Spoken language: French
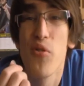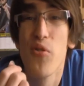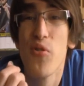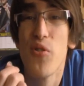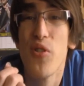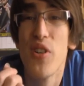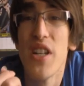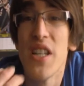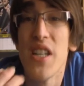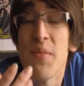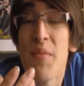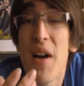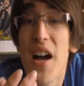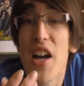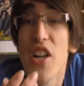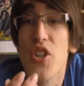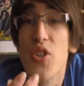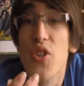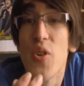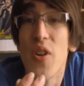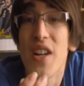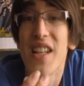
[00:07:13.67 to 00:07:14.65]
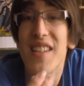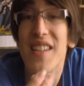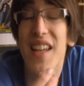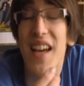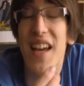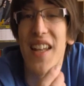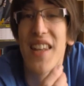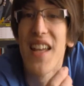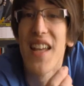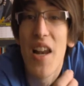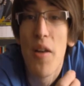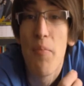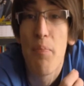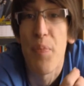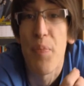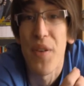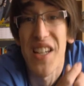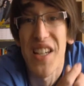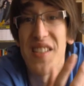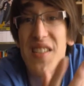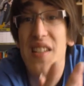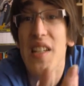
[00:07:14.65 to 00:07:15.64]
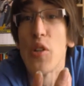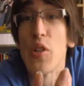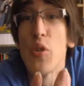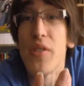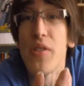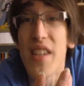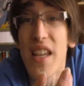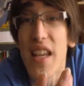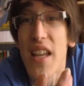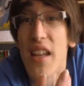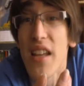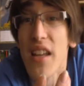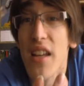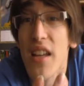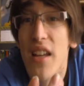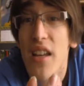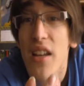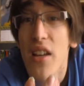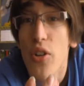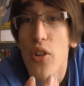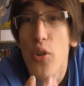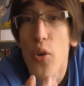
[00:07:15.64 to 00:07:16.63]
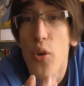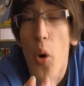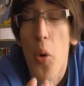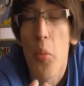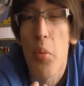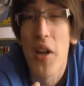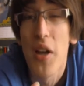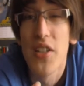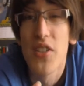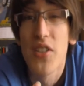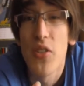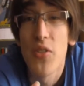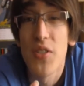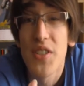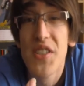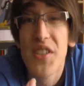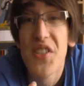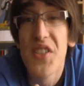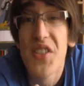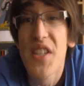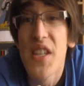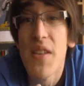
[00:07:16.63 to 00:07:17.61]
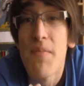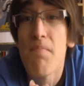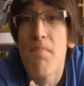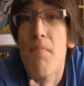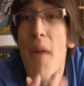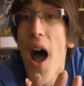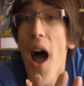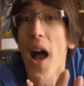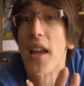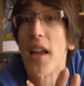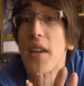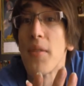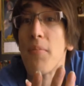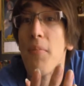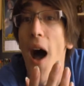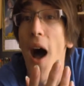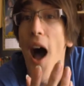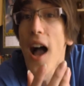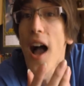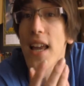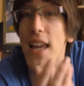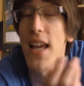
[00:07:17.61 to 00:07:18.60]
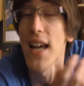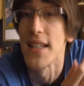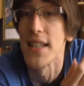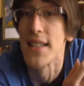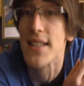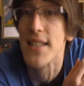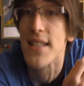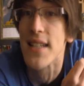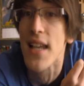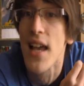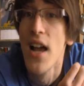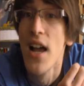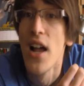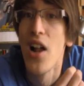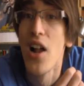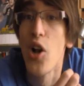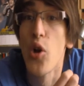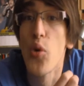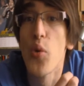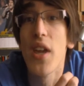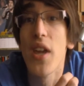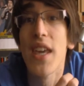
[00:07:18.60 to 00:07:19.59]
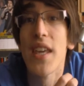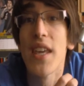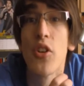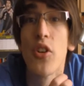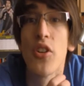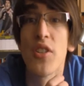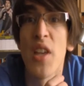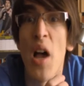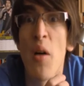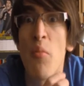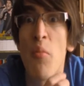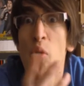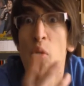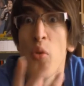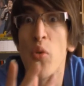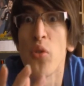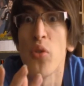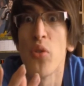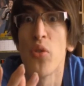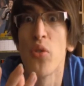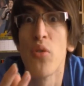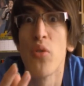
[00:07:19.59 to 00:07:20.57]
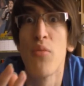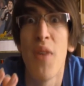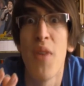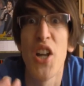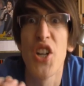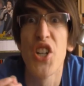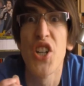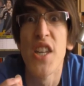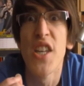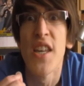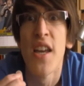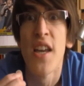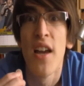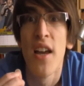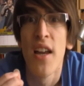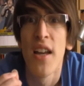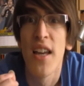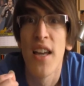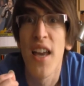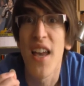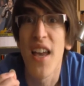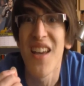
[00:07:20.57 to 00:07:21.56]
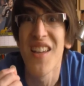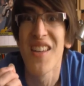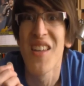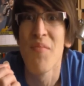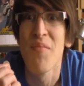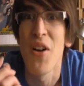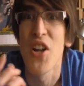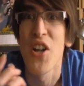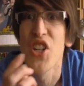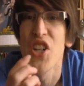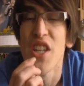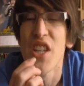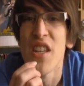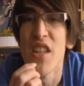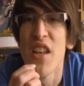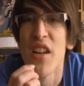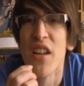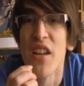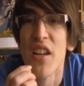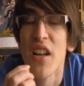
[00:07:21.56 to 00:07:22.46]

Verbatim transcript: l'image de l'éternel persécuté, que représente ici Marc Maracas, lui qui dans un monde de magie des machines,